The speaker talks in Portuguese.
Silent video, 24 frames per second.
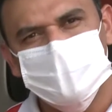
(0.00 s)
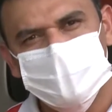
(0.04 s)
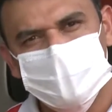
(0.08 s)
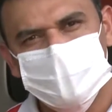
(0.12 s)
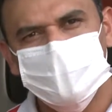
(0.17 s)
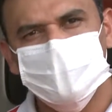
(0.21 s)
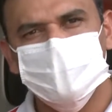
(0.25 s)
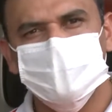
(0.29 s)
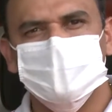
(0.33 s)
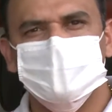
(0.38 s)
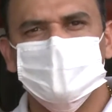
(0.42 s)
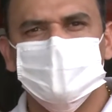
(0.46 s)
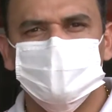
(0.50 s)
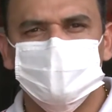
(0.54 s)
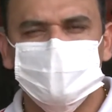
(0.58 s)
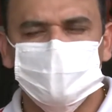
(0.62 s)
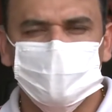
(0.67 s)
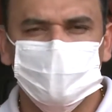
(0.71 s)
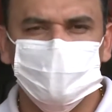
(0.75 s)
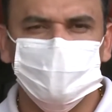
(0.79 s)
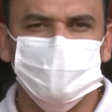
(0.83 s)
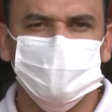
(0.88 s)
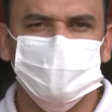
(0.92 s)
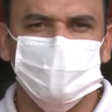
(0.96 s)
e
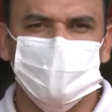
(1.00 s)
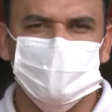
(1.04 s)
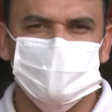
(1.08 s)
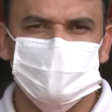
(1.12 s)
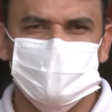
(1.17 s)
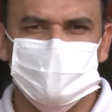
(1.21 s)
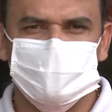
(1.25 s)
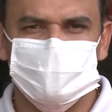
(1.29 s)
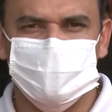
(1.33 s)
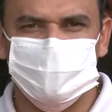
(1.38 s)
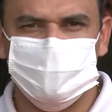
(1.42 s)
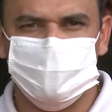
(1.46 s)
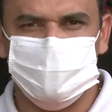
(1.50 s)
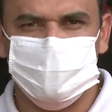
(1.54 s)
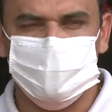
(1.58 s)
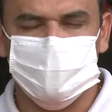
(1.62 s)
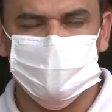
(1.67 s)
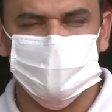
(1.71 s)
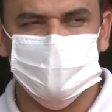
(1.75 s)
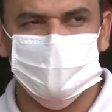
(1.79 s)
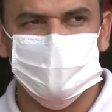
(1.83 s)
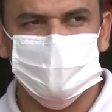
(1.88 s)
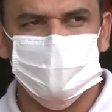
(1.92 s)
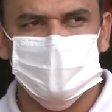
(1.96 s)
de condutores nessa
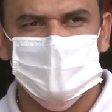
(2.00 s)
via. Né?